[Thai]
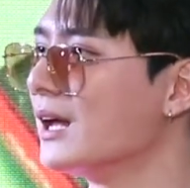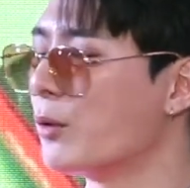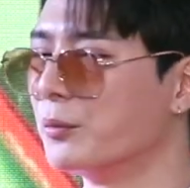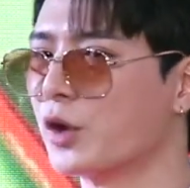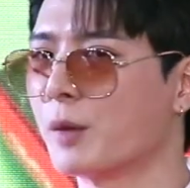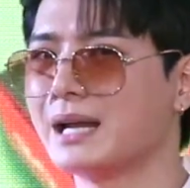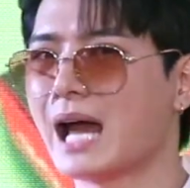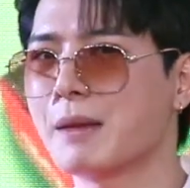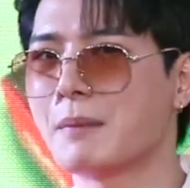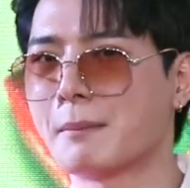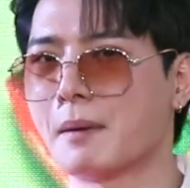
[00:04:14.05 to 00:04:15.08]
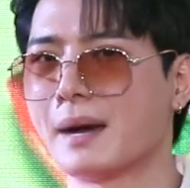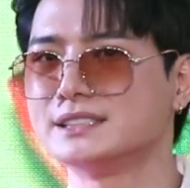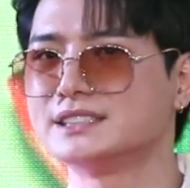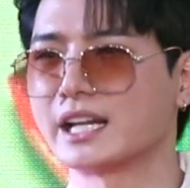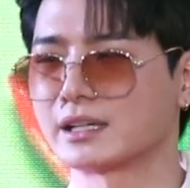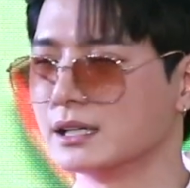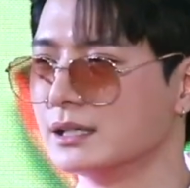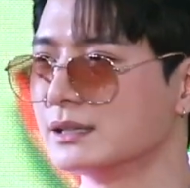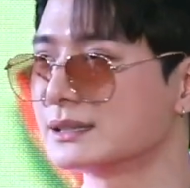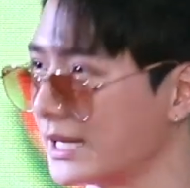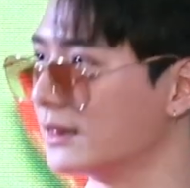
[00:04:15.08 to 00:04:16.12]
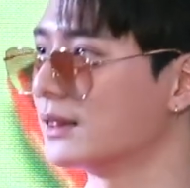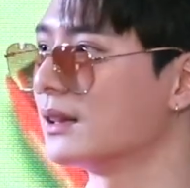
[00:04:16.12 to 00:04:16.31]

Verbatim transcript: ผมนอนไม่ได้มาประมาณ 7 คืนติด